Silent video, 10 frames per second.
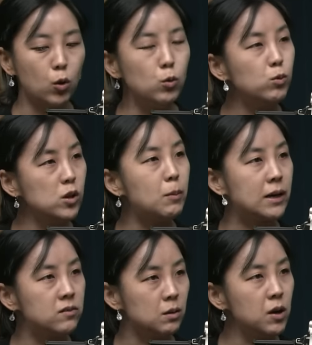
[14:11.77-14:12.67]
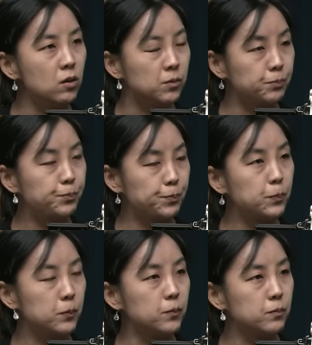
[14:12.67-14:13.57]
결론부터 말하자면 조금만
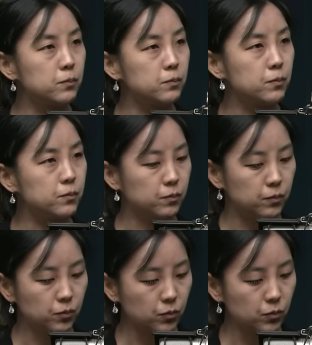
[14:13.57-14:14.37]
정, 정리를 음. 해보면